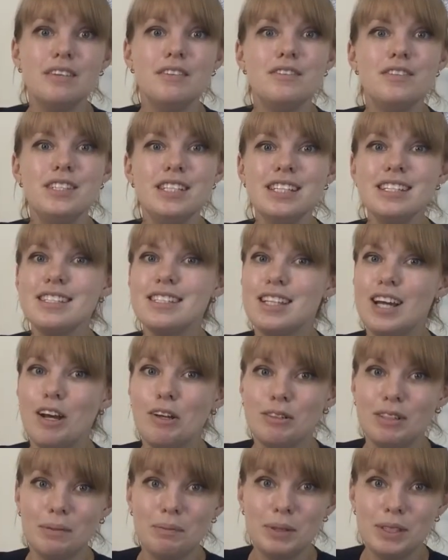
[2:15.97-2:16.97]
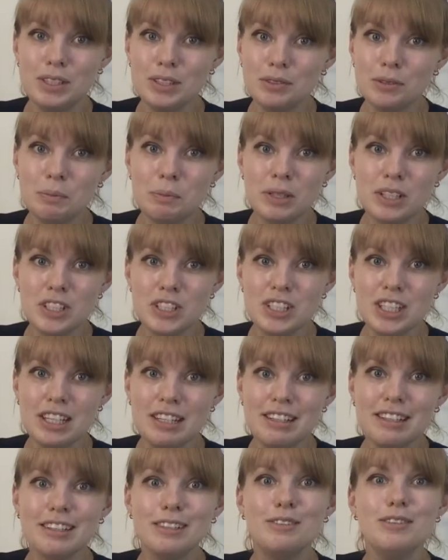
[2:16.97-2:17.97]
Все знают об этих
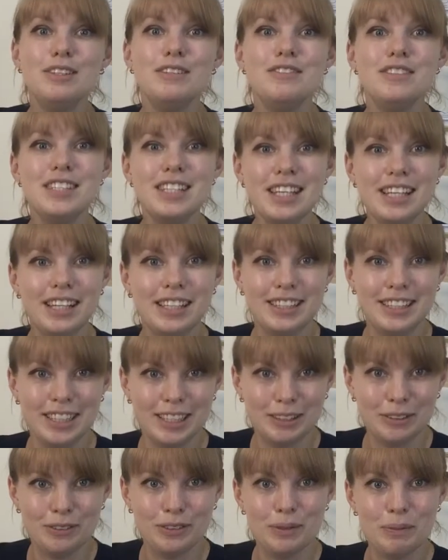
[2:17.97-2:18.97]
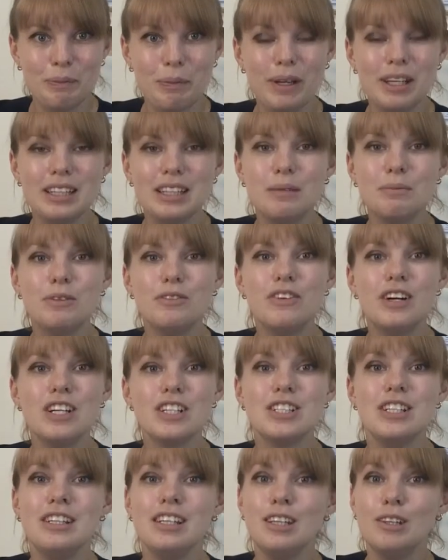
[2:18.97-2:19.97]
упражнениях, но не все их делают, поэтому
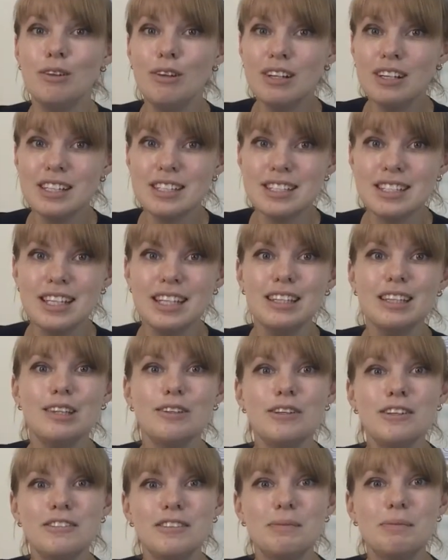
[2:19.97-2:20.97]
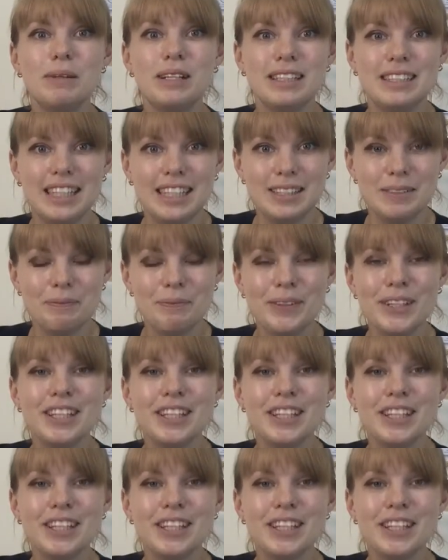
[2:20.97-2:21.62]
важно не только знать, но и выполнять.